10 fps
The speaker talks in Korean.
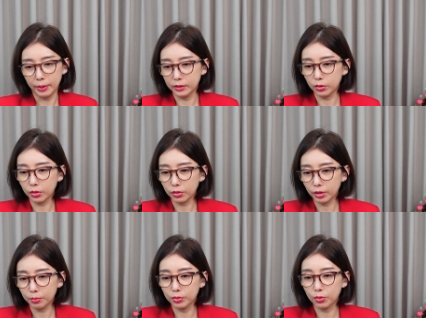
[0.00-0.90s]

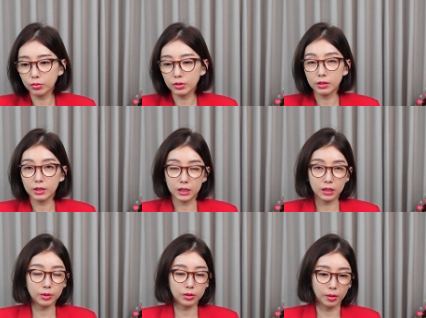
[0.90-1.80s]
배소연의 부동산이
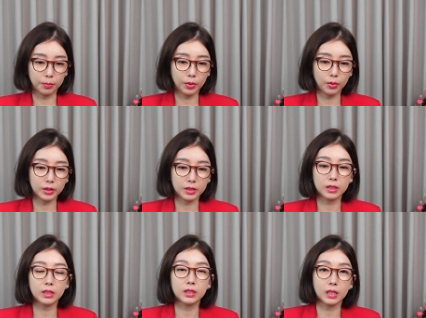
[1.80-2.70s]
이재명 대표의
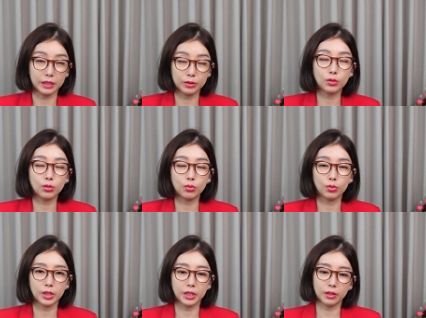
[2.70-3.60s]
재산일 가능성도
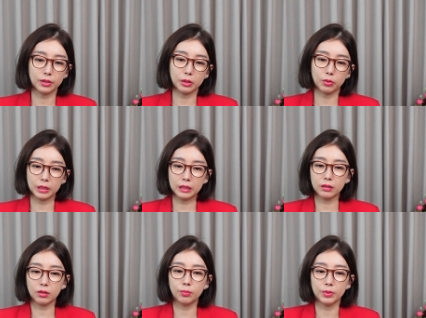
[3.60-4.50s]
제기가 되고
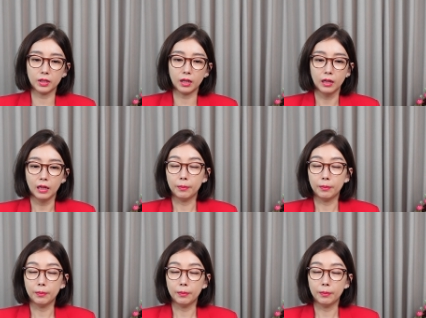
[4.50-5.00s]
있는 겁니다.